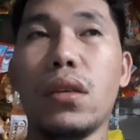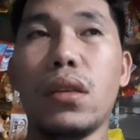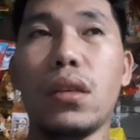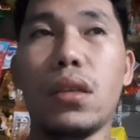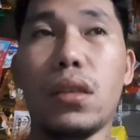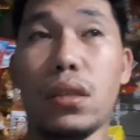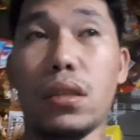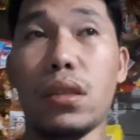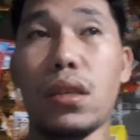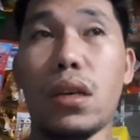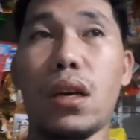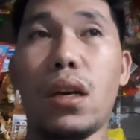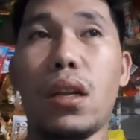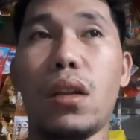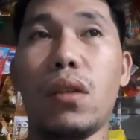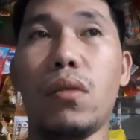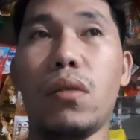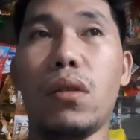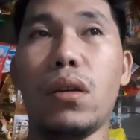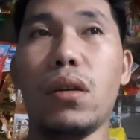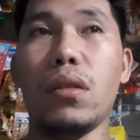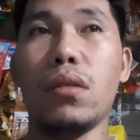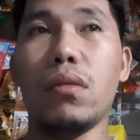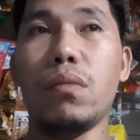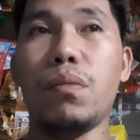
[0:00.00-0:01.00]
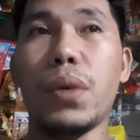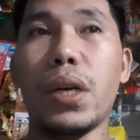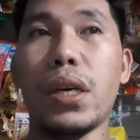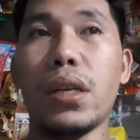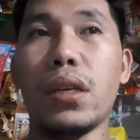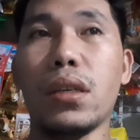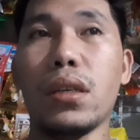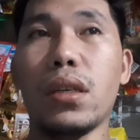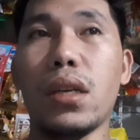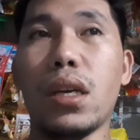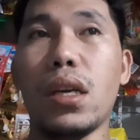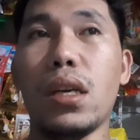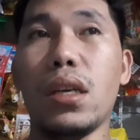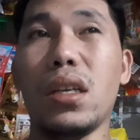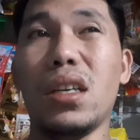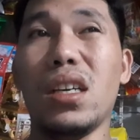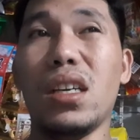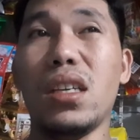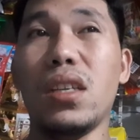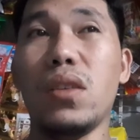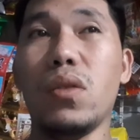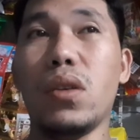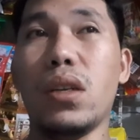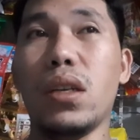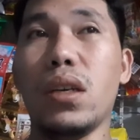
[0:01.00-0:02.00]
natalo parang parang
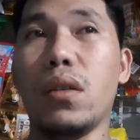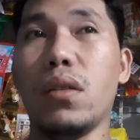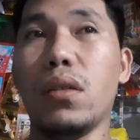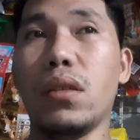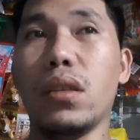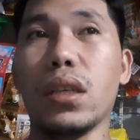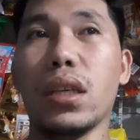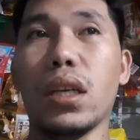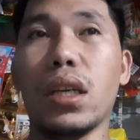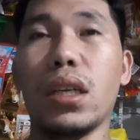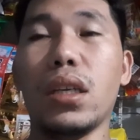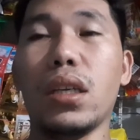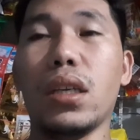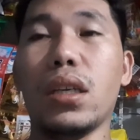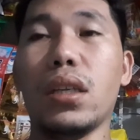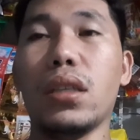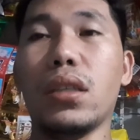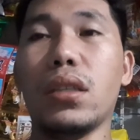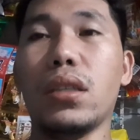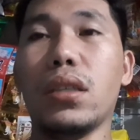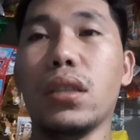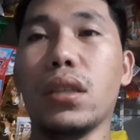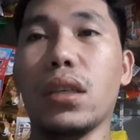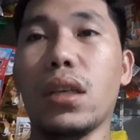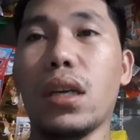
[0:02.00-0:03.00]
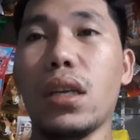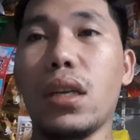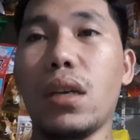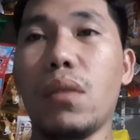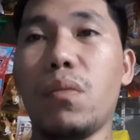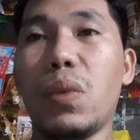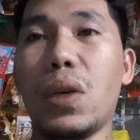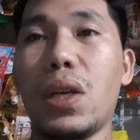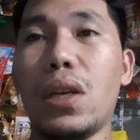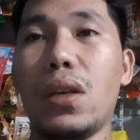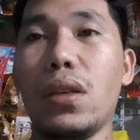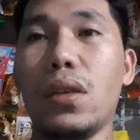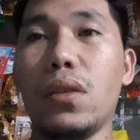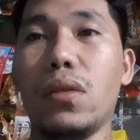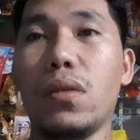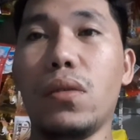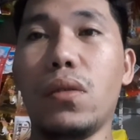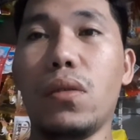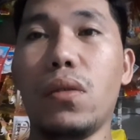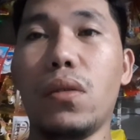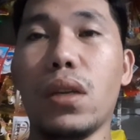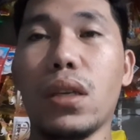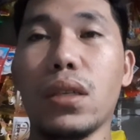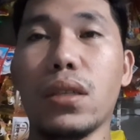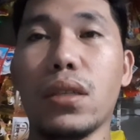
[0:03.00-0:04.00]
nainganyan ako na ganyan ganyan pala yung
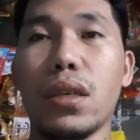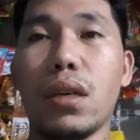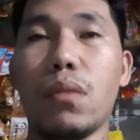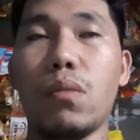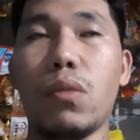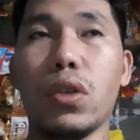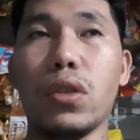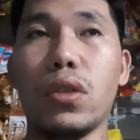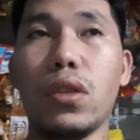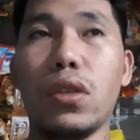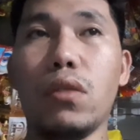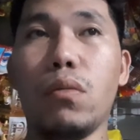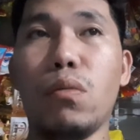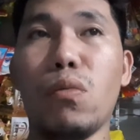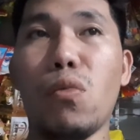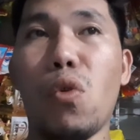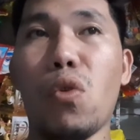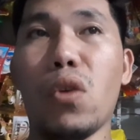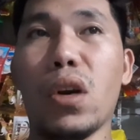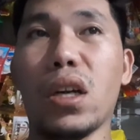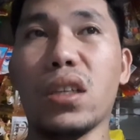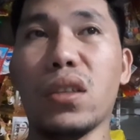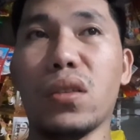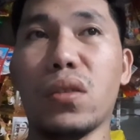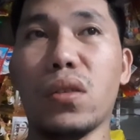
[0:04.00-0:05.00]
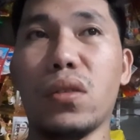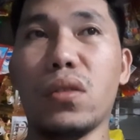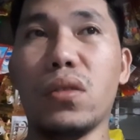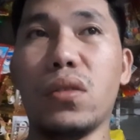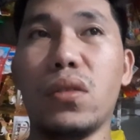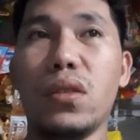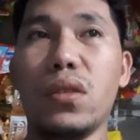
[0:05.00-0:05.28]
online sabong sinubukan ko